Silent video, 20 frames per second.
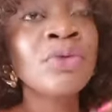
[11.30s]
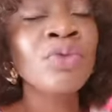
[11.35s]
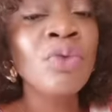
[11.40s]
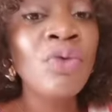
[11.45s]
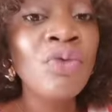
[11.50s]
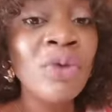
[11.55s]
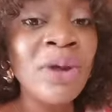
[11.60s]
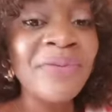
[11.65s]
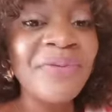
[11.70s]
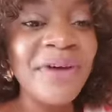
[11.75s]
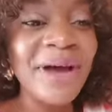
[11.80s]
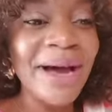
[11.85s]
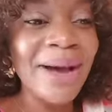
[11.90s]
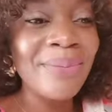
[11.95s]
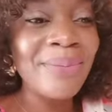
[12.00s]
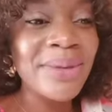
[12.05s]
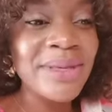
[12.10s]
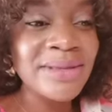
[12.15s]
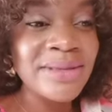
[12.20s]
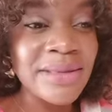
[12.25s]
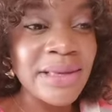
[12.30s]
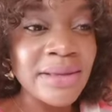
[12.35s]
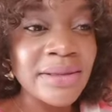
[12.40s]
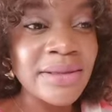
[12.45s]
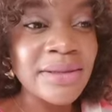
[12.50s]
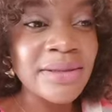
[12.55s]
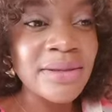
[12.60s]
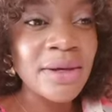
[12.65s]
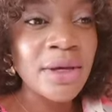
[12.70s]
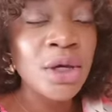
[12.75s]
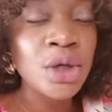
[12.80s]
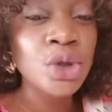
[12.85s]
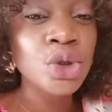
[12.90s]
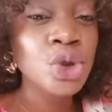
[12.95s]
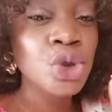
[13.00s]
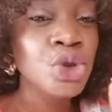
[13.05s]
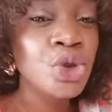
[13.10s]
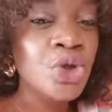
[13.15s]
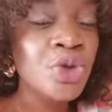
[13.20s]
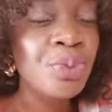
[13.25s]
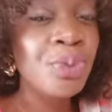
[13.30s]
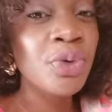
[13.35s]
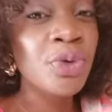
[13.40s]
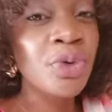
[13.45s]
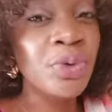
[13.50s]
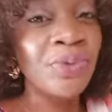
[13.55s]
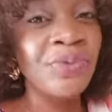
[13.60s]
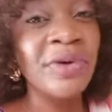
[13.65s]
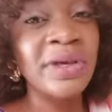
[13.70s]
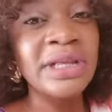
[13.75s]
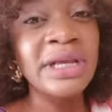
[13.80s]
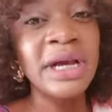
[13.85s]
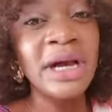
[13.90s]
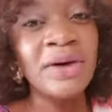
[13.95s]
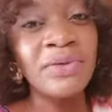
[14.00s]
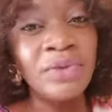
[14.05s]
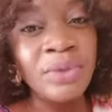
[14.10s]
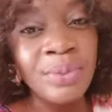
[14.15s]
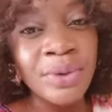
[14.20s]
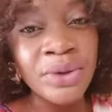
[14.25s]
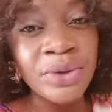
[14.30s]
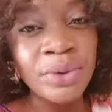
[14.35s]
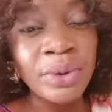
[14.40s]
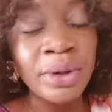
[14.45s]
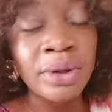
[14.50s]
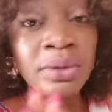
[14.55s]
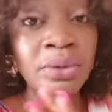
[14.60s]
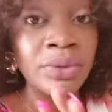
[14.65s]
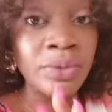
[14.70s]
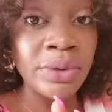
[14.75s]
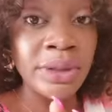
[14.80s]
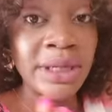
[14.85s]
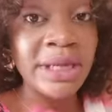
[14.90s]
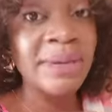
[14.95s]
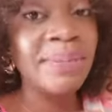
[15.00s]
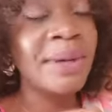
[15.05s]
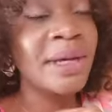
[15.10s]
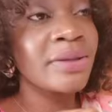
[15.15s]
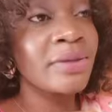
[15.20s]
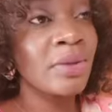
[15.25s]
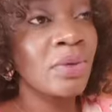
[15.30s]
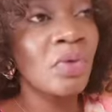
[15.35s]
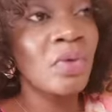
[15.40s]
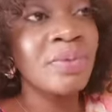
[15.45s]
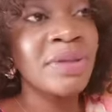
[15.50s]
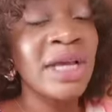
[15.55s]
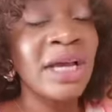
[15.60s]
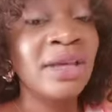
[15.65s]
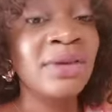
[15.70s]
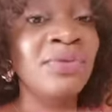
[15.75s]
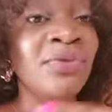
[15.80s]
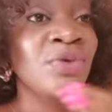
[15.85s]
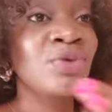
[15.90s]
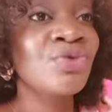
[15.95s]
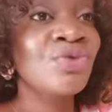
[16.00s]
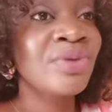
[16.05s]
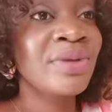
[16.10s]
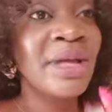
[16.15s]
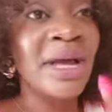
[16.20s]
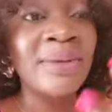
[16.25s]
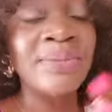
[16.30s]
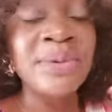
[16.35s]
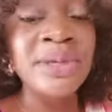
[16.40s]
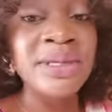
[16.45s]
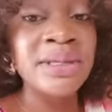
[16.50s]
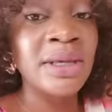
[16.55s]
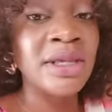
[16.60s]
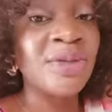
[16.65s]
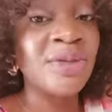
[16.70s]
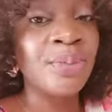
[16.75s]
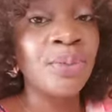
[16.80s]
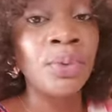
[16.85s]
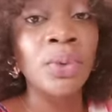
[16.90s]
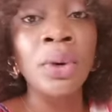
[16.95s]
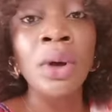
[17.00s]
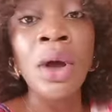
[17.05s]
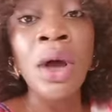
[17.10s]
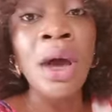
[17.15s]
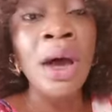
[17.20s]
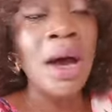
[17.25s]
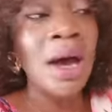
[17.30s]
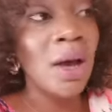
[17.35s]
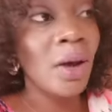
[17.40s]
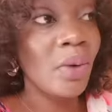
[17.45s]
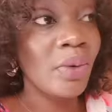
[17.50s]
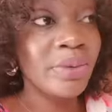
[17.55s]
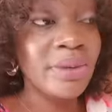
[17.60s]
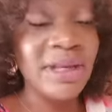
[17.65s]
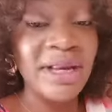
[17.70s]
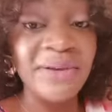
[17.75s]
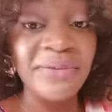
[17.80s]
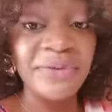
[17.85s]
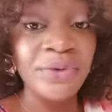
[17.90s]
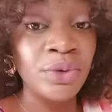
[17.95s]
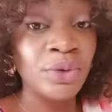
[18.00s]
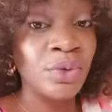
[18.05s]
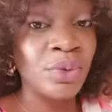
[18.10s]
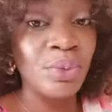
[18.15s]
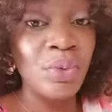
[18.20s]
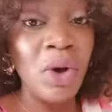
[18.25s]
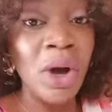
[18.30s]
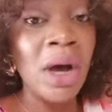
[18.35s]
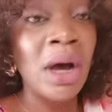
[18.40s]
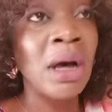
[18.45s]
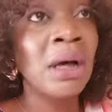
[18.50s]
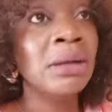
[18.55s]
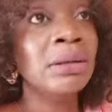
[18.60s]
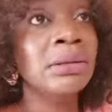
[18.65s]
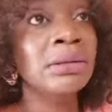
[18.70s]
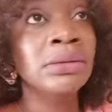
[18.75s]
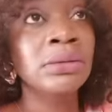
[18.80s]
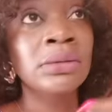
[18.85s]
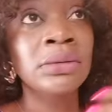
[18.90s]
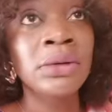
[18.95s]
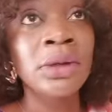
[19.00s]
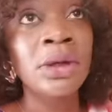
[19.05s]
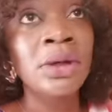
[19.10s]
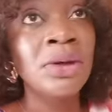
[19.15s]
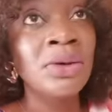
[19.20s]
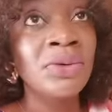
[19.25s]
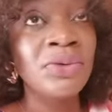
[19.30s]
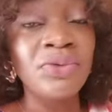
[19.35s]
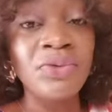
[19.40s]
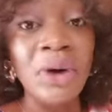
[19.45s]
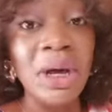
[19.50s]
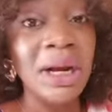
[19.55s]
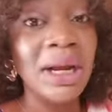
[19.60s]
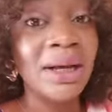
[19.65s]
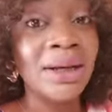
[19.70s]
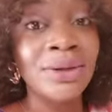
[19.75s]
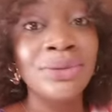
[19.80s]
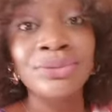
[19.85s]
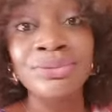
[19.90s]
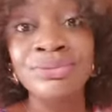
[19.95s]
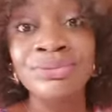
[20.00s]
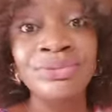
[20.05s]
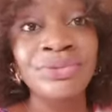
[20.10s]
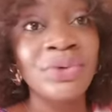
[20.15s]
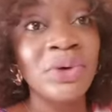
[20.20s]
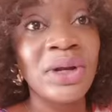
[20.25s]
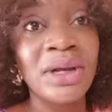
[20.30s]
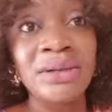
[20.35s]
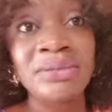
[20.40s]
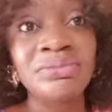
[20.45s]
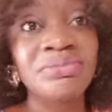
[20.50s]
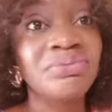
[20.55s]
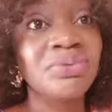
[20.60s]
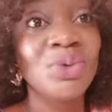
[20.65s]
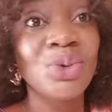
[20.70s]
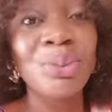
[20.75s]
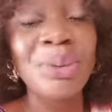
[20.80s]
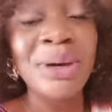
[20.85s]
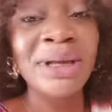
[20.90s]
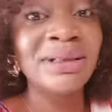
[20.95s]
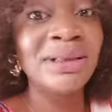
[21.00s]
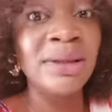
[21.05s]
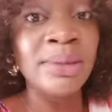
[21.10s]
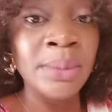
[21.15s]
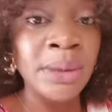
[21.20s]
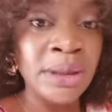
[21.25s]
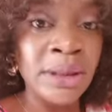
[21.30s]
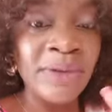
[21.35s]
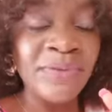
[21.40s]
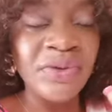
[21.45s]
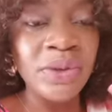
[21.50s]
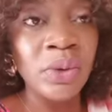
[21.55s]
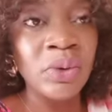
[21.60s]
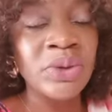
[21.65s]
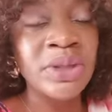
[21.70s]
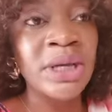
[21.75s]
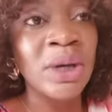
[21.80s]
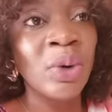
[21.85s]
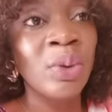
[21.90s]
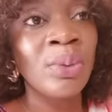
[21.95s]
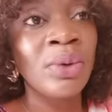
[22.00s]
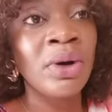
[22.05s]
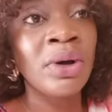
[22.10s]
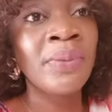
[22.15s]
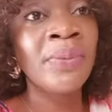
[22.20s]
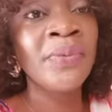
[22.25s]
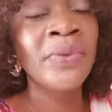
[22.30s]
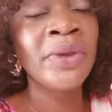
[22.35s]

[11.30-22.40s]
Vous voulez faire un business juste pour subvenir à vos besoins. Oui, il y a des personnes comme ça qui font juste un business pour arrondir les fins du mois et voilà, voilà, ne pas être limité financièrement.